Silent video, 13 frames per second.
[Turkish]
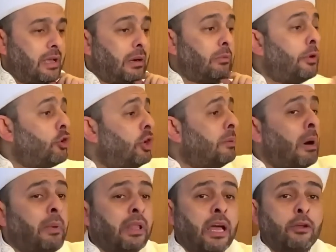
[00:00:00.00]
Ama ben öyle
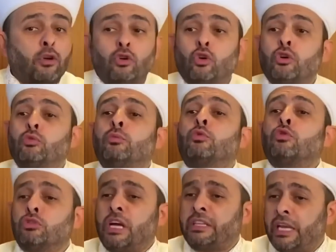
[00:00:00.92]
babalar görüyorum
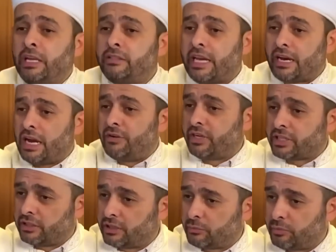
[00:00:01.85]
umurunda değil. Teravih
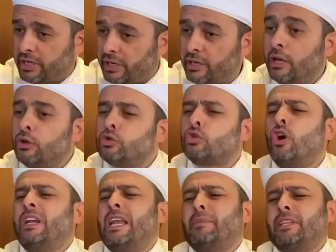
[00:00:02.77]
kıldık bir ay.
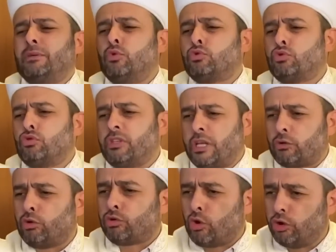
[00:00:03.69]
Söylemedim hususi de
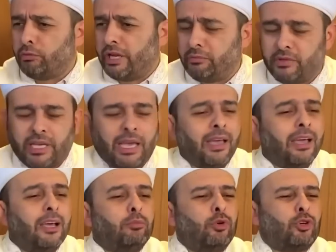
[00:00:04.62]
kötü olmayayım diye.
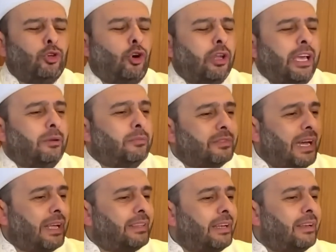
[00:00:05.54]
Bugün olayım.
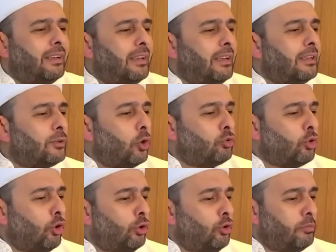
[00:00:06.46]
Zaten kötü
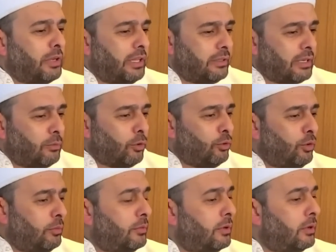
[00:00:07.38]
oluyorum ne desem oluyorum.